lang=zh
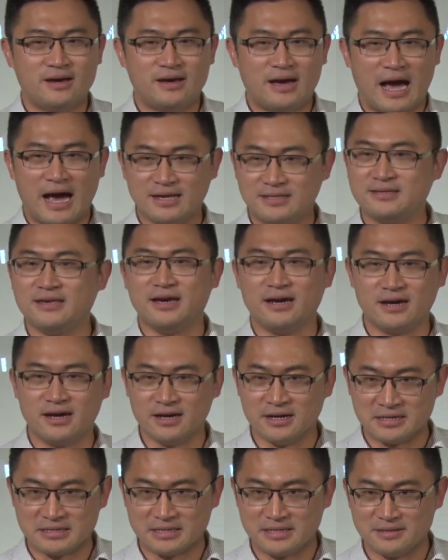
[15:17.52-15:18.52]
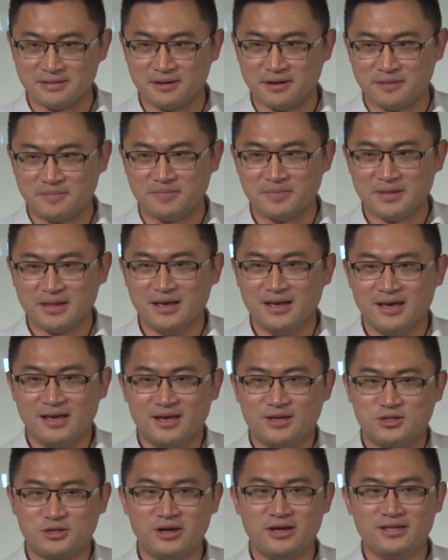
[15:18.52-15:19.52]
还是很恶心哈，
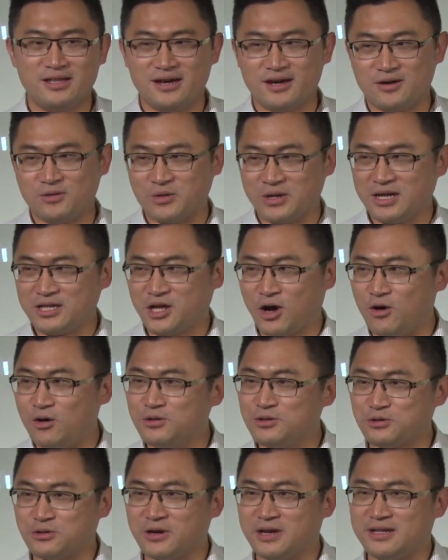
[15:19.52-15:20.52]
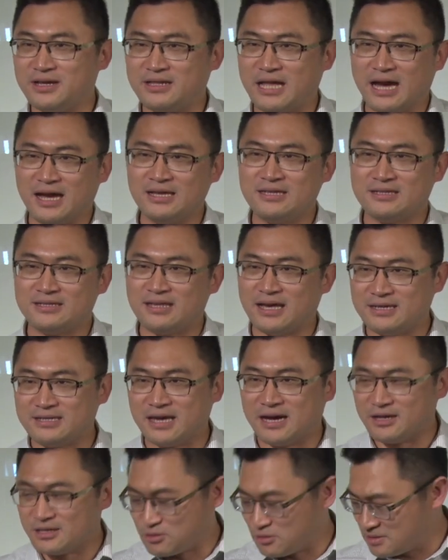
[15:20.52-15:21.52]
所以呢，我的同学呢，他一直在
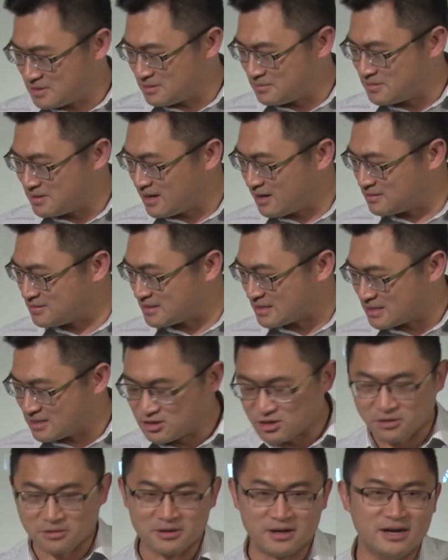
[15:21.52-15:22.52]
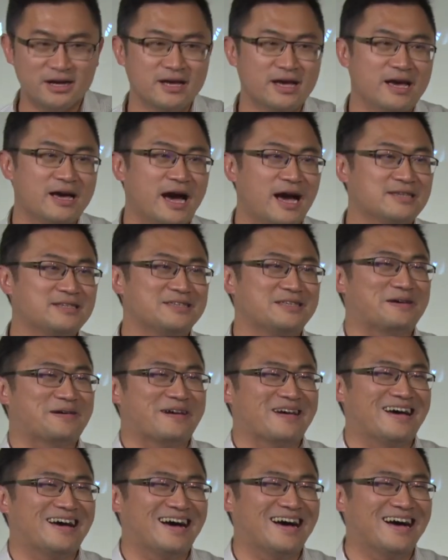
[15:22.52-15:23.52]
想说，是不是要急救了，还是这个？